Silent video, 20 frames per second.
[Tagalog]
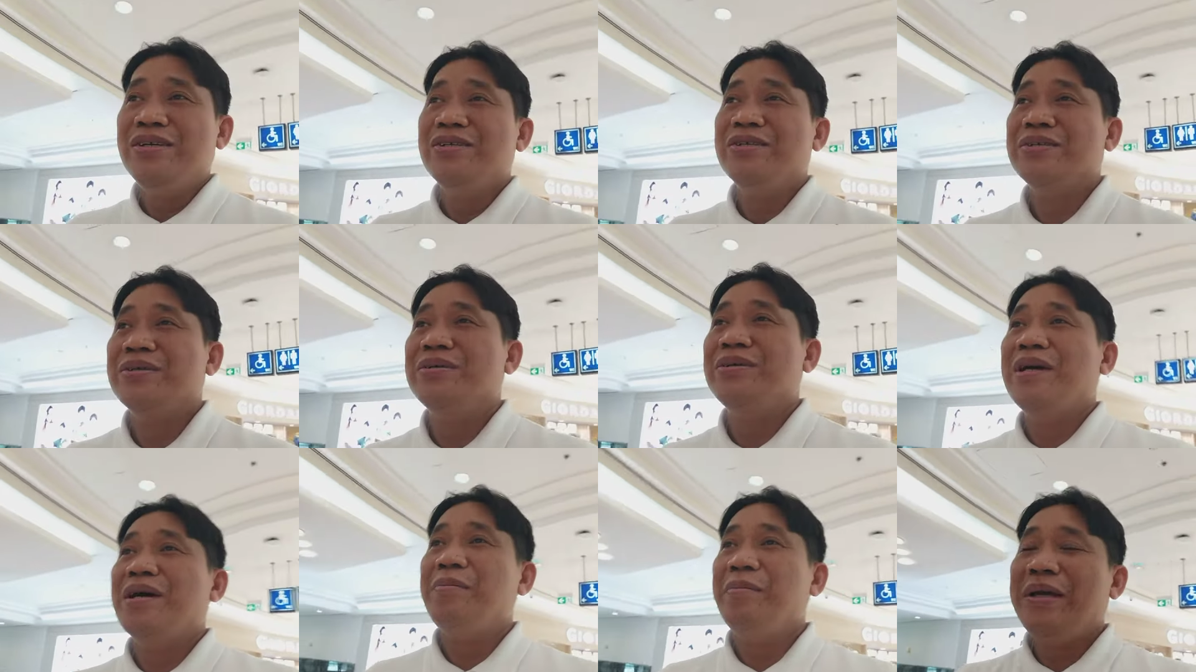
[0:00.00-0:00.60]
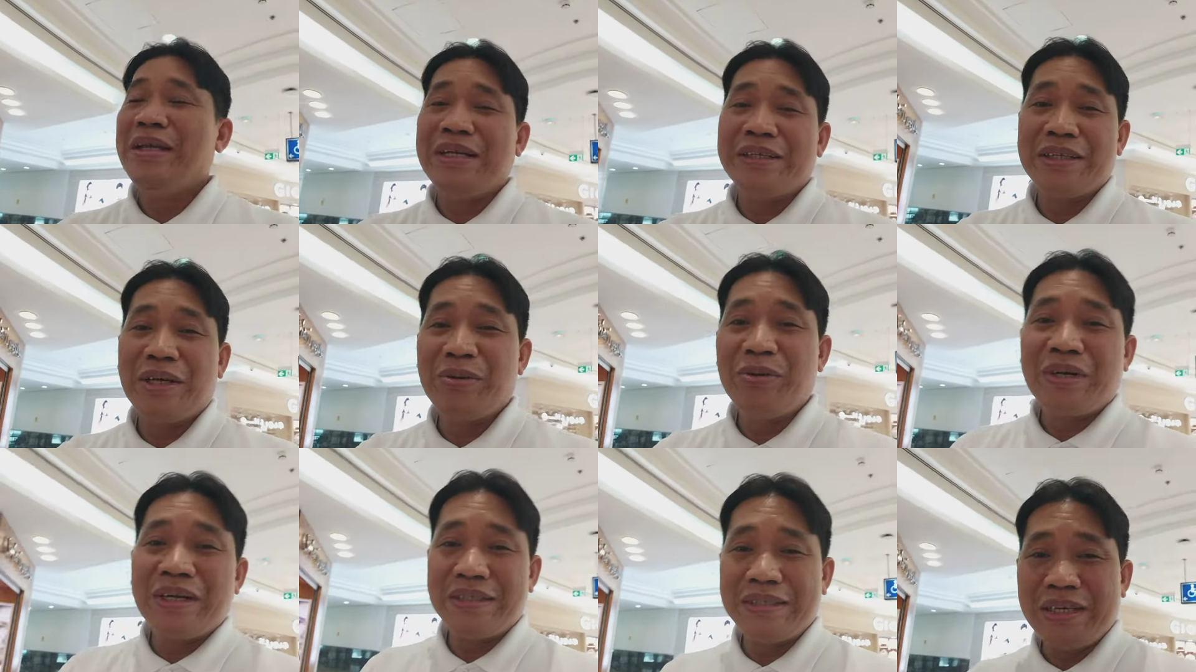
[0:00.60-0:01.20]
So uh, may
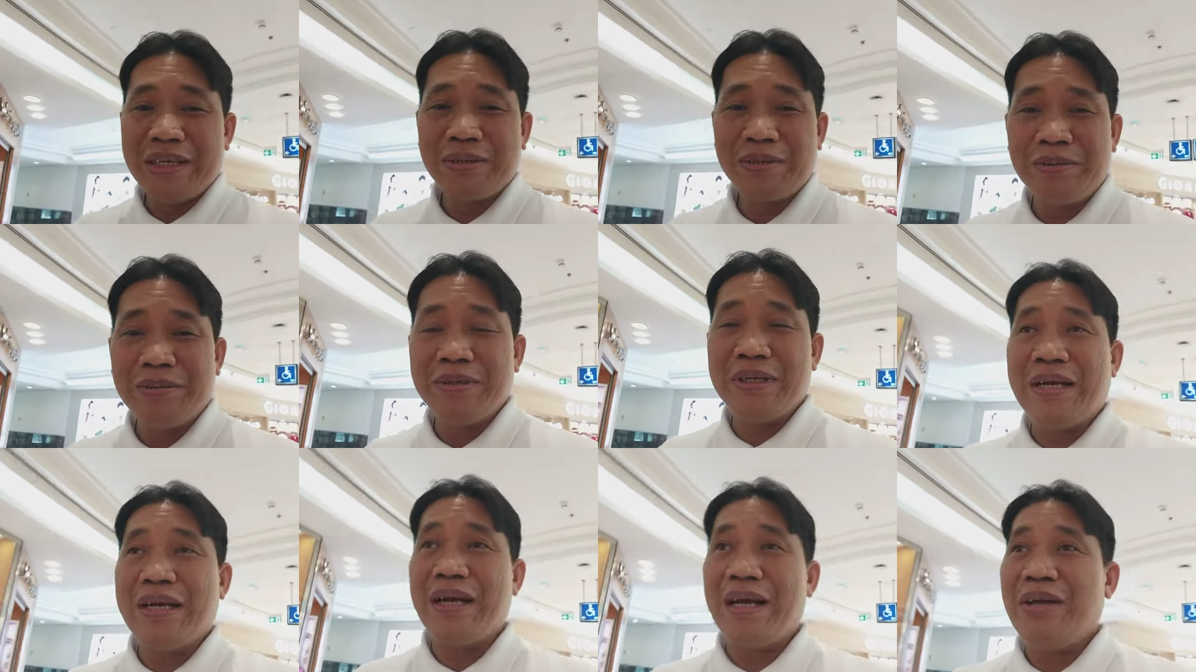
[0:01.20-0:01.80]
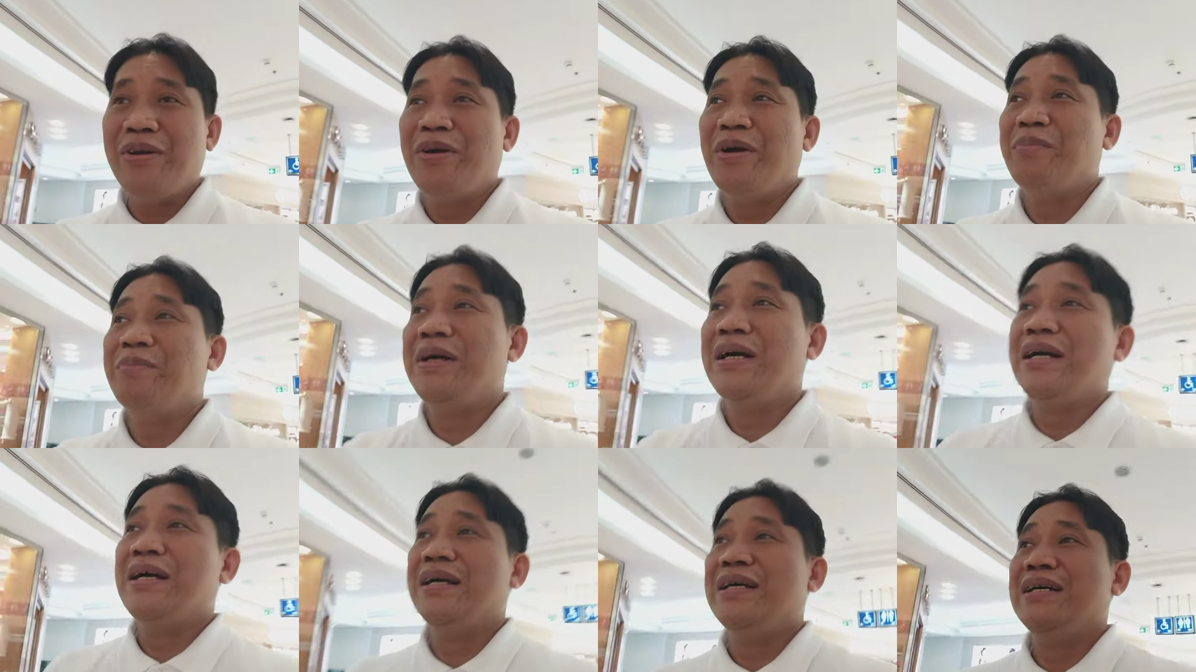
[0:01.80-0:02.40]
nagtanong kasi kung uh, ano ang
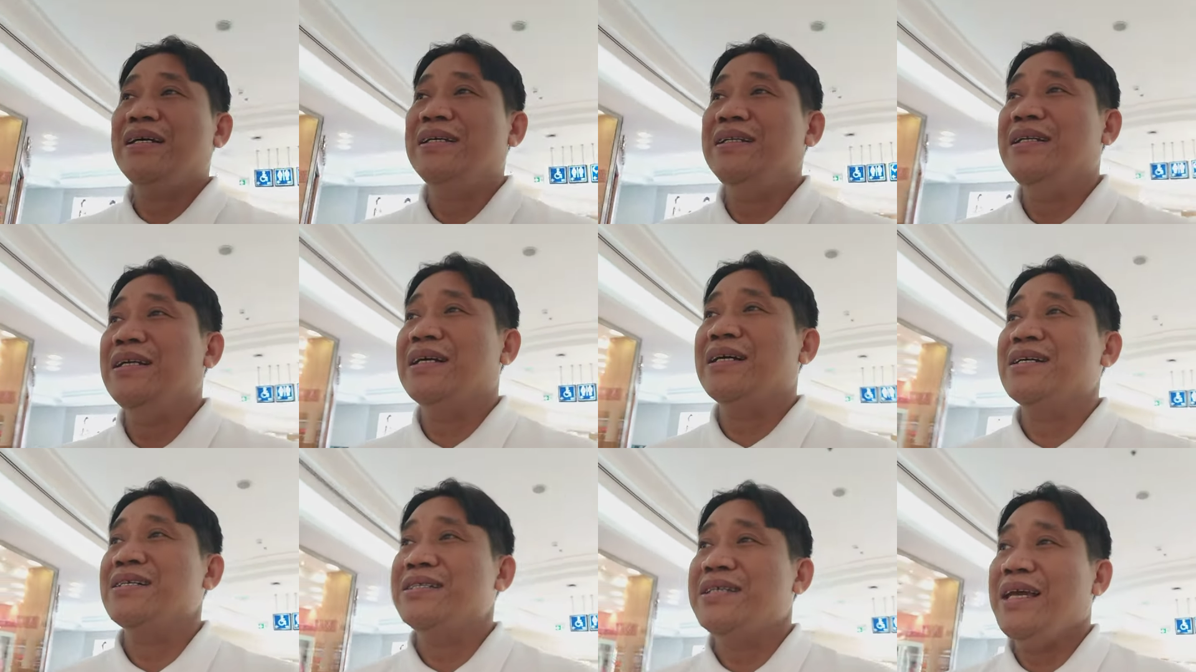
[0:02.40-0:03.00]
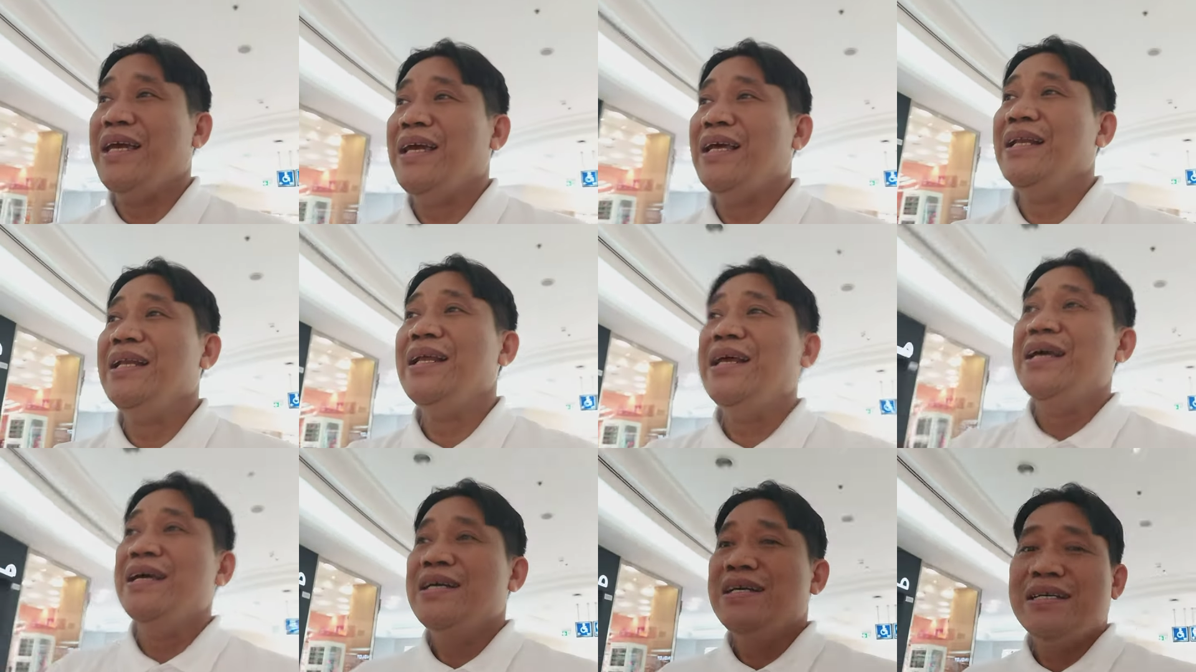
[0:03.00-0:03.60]
mga nakasale
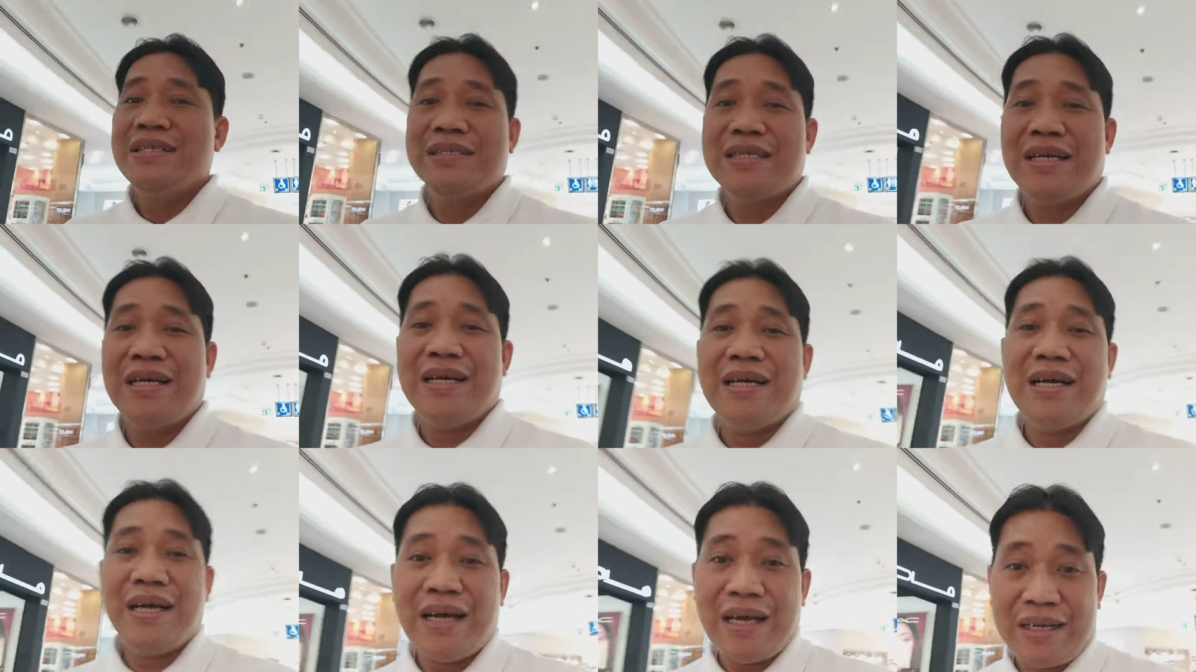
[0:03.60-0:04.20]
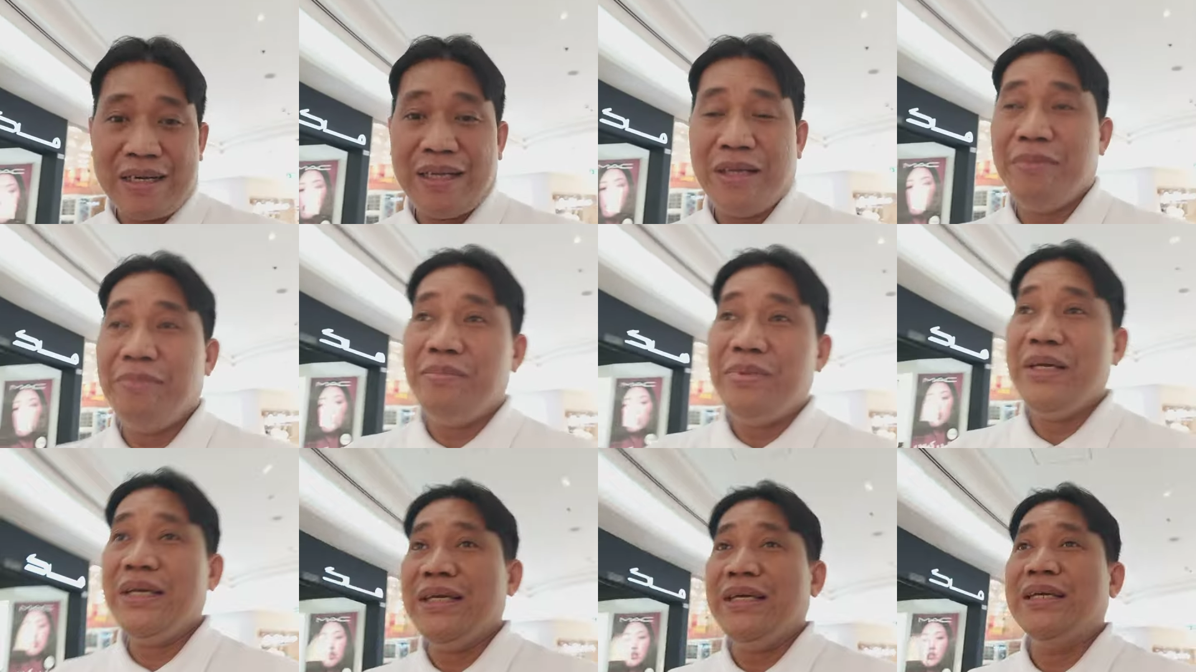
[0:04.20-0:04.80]
sa
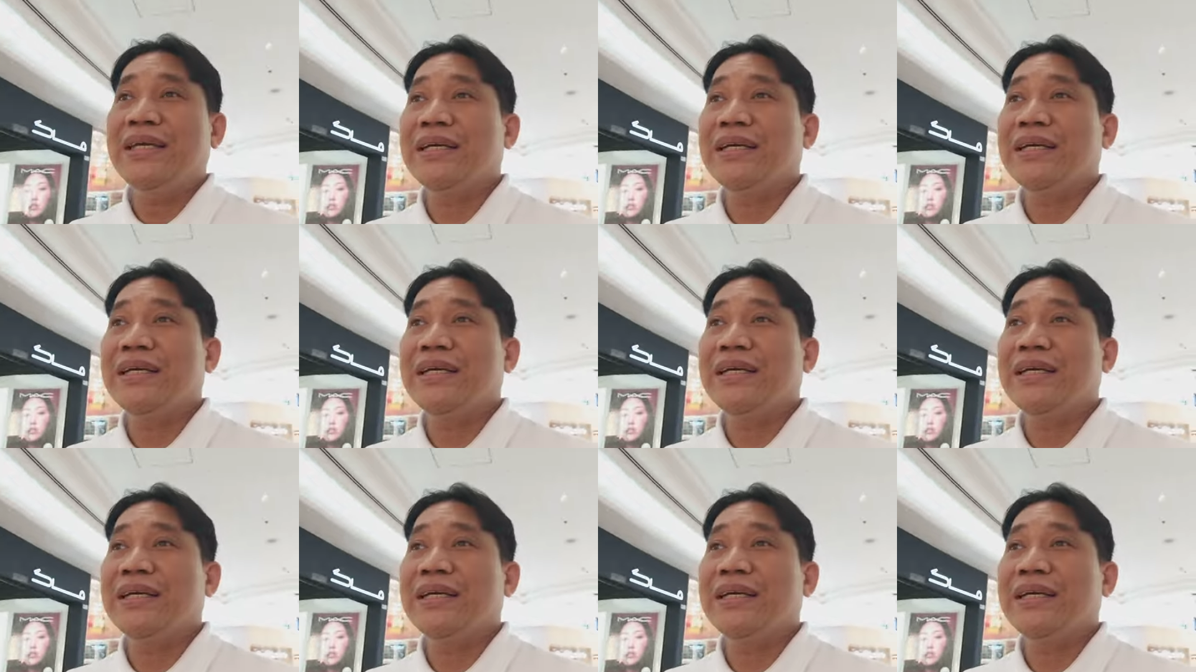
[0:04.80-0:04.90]
R&B.